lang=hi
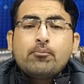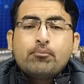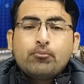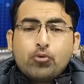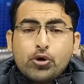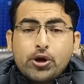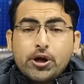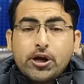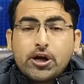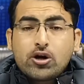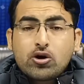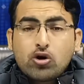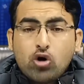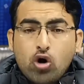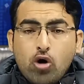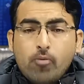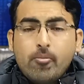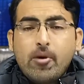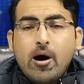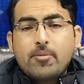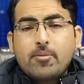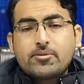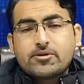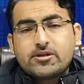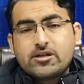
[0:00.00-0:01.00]
पूरी
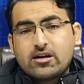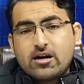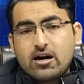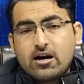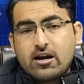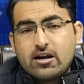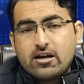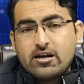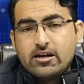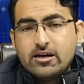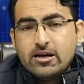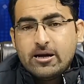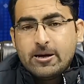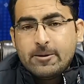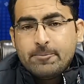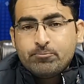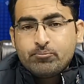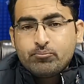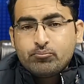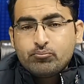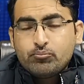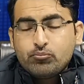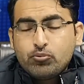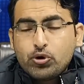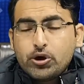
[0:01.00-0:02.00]
कौम आपसे कर रही है
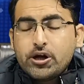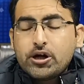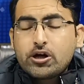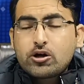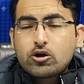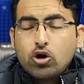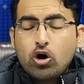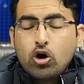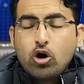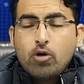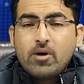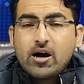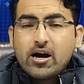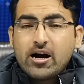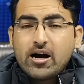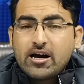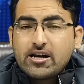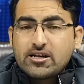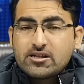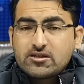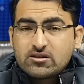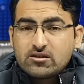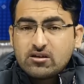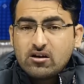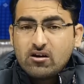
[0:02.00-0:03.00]
पूरी कौम अगर
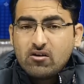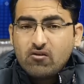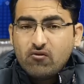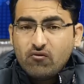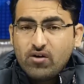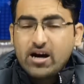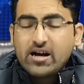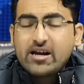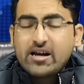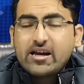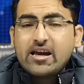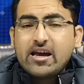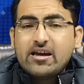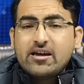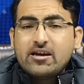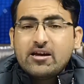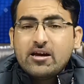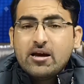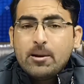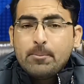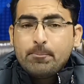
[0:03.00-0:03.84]
इस वाकई